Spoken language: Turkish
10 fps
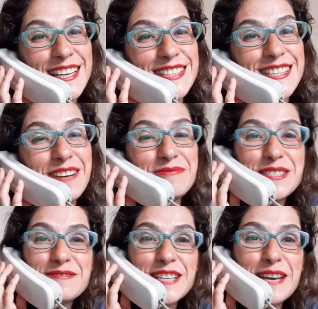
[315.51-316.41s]
Sen
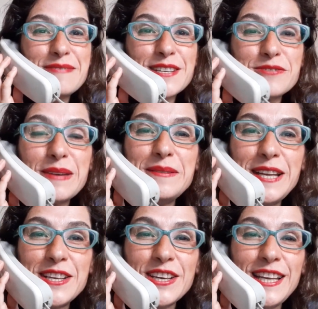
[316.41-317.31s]
bizim şeye benziyorsun. Benim
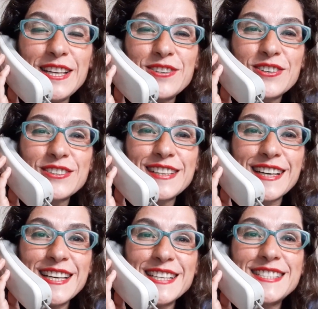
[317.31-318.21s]
ilk, ilkokulda
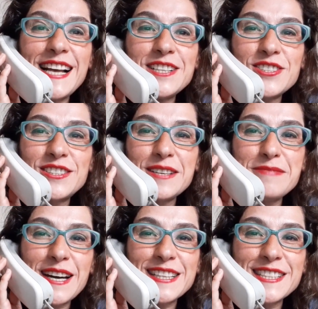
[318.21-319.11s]
Selçuk diye bir
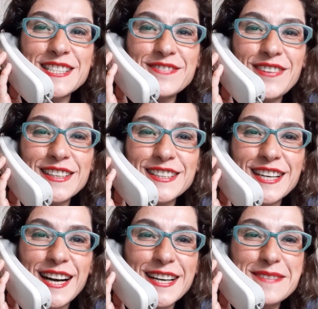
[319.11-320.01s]
arkadaşım vardı.
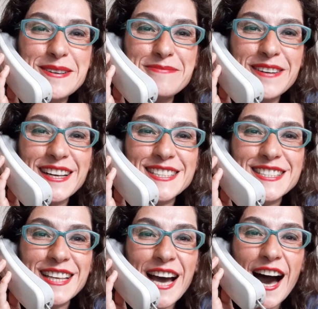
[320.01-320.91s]
Kahramanmaraşlı.